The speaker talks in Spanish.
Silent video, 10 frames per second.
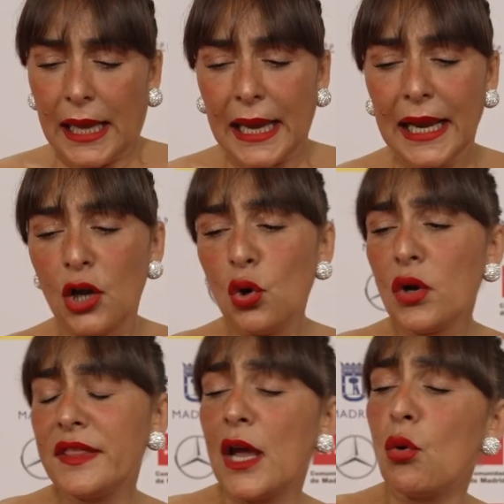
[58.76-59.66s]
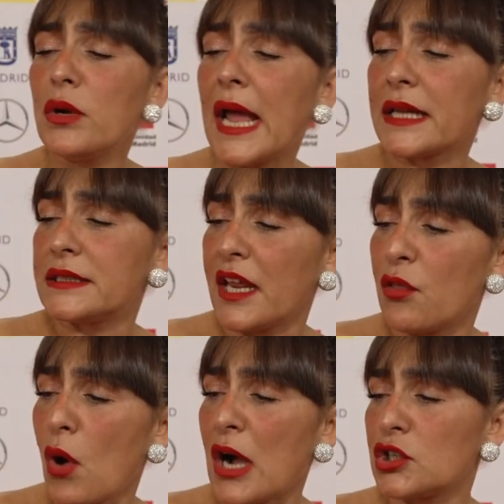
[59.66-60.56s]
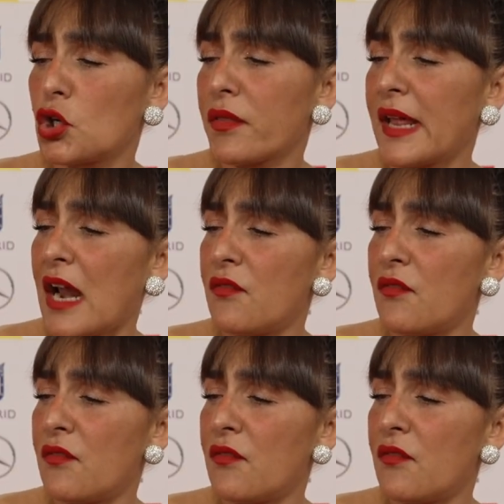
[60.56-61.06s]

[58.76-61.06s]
El look de una actriz o actor de la